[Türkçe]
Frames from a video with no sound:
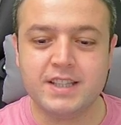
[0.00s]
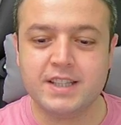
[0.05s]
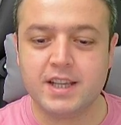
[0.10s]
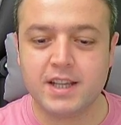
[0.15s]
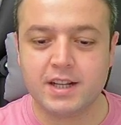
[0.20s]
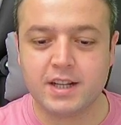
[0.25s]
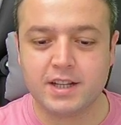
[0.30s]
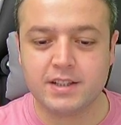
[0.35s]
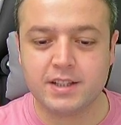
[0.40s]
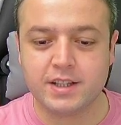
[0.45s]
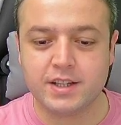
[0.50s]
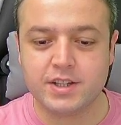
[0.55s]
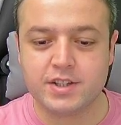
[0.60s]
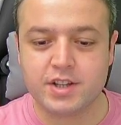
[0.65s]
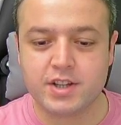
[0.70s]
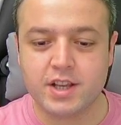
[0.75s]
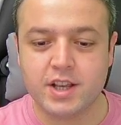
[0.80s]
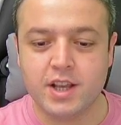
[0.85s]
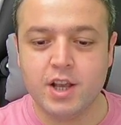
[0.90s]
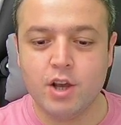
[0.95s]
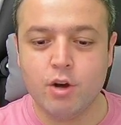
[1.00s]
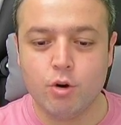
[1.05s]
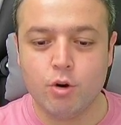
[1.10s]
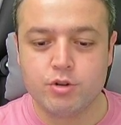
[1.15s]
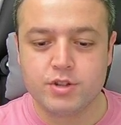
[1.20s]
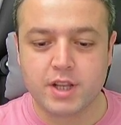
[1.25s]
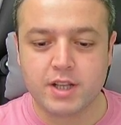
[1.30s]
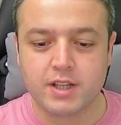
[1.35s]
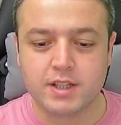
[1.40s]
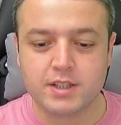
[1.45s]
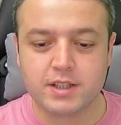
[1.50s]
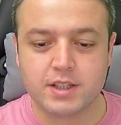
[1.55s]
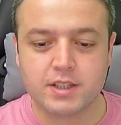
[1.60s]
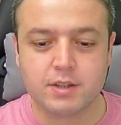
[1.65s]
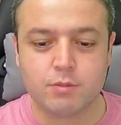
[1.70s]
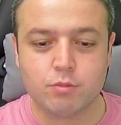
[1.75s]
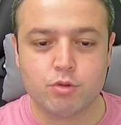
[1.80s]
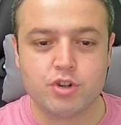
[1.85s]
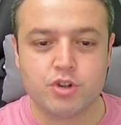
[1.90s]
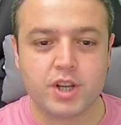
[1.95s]
genel derece. Özellikleri de
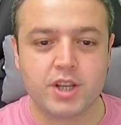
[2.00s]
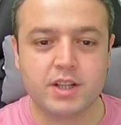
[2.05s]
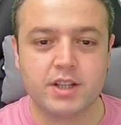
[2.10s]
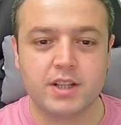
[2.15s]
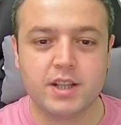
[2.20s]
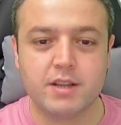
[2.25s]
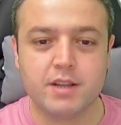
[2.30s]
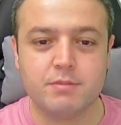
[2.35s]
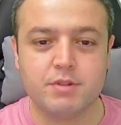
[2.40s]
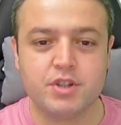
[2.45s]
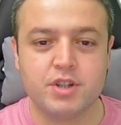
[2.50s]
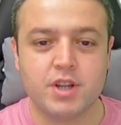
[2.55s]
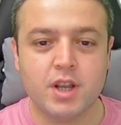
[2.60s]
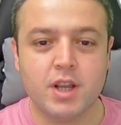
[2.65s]
bu şekildeymiş.